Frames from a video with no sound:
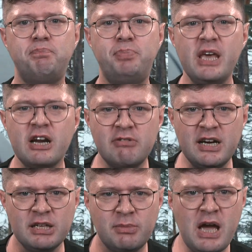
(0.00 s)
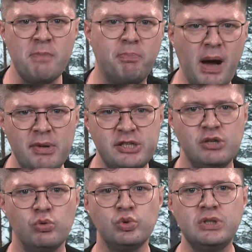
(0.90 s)
первая на моей
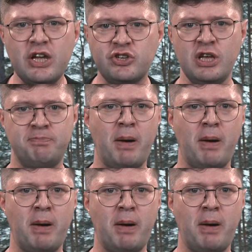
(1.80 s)
памяти удачная